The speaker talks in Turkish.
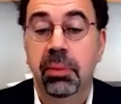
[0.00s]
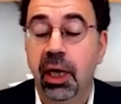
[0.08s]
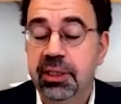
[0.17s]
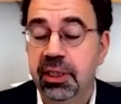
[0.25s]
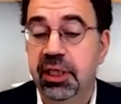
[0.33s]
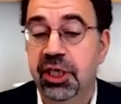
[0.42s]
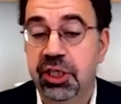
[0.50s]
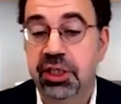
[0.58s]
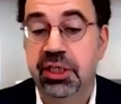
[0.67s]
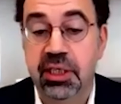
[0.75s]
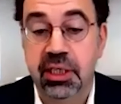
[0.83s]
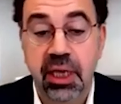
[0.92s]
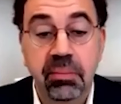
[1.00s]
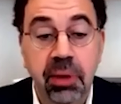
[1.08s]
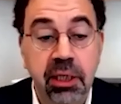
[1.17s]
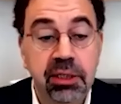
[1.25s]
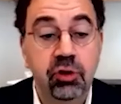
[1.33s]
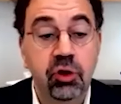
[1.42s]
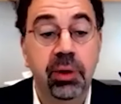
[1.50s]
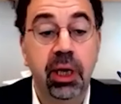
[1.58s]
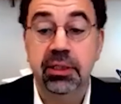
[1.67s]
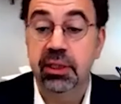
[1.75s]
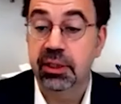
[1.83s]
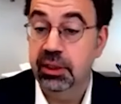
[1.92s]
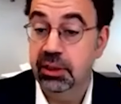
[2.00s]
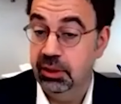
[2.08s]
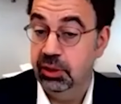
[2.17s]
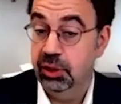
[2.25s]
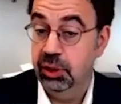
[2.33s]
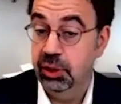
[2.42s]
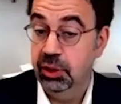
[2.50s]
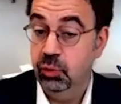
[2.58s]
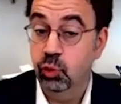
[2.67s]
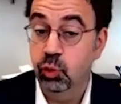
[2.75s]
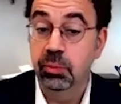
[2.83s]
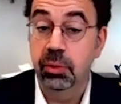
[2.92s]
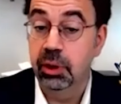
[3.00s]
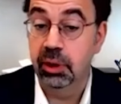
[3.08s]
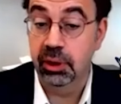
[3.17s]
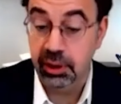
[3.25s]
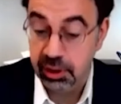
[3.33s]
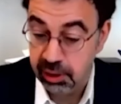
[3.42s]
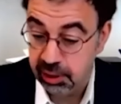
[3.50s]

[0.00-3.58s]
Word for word: Bazıları eşitsizlikten bahsediyor, bazıları e, kurum